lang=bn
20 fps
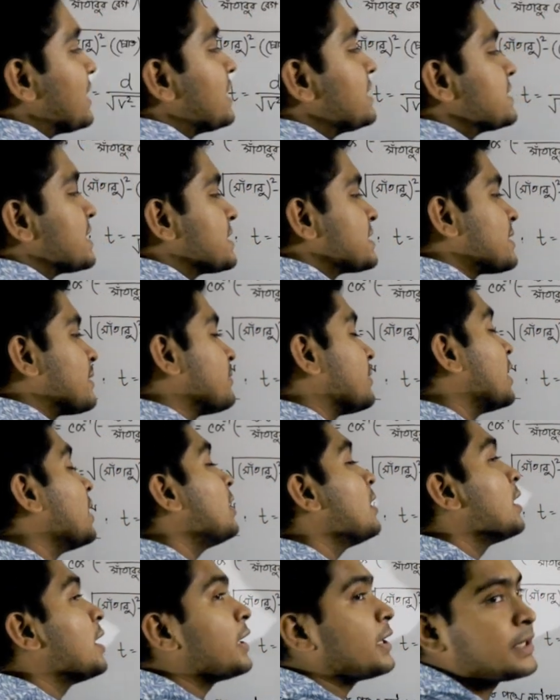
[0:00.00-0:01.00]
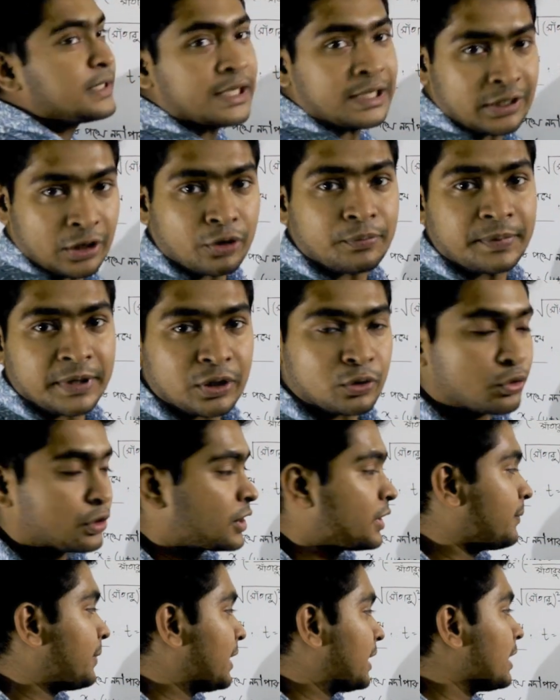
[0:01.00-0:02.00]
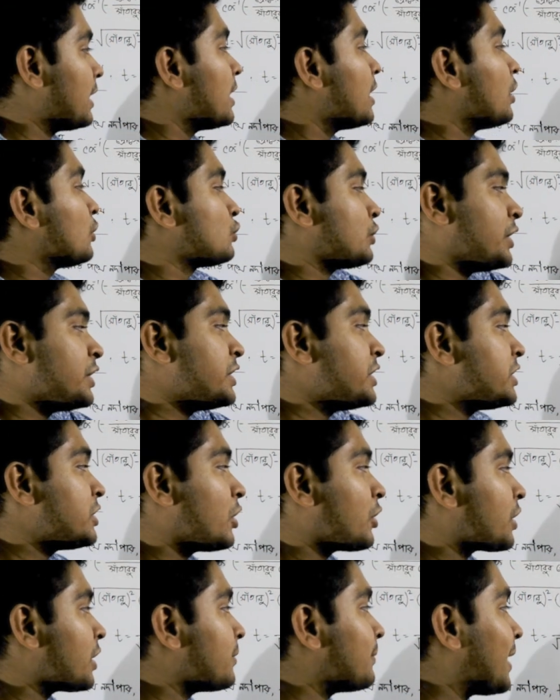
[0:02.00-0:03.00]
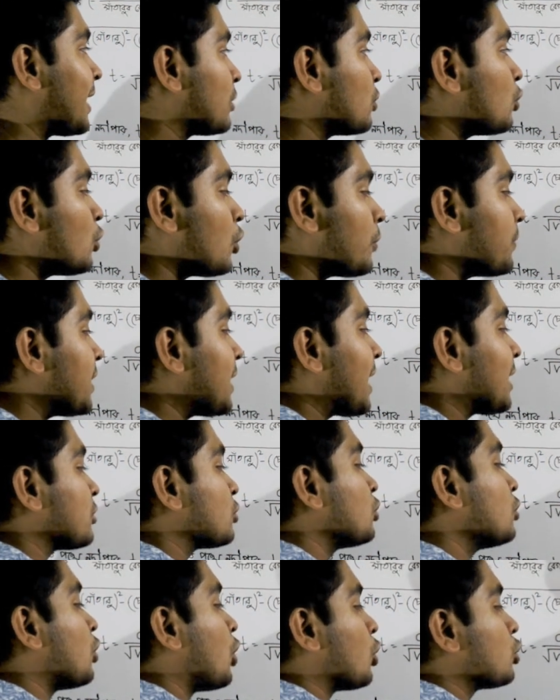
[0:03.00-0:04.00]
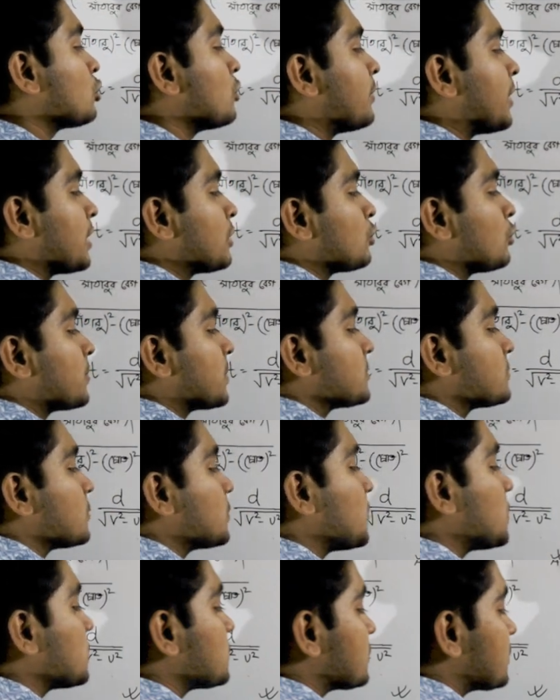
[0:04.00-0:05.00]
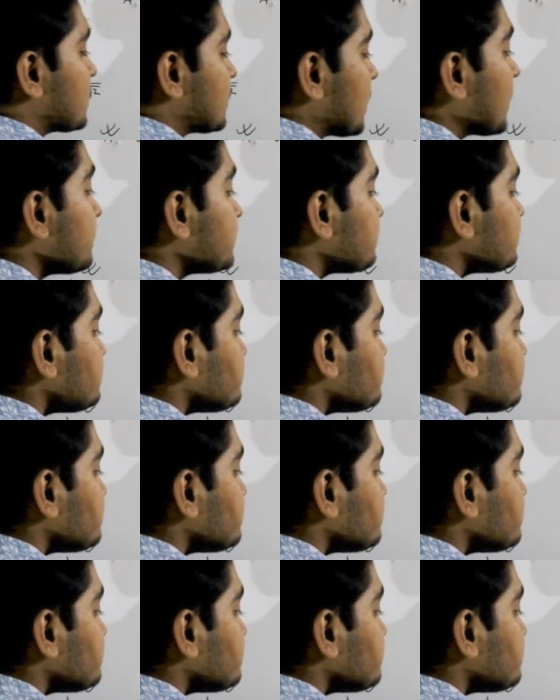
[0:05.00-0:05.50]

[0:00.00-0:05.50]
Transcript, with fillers: দিয়ে জাস্ট আমরা নির্ণায়ক বের করতে পারি তো এই নির্ণায়কের মানও হবে আয়তন অথবা তোমরা যদি হচ্ছে যে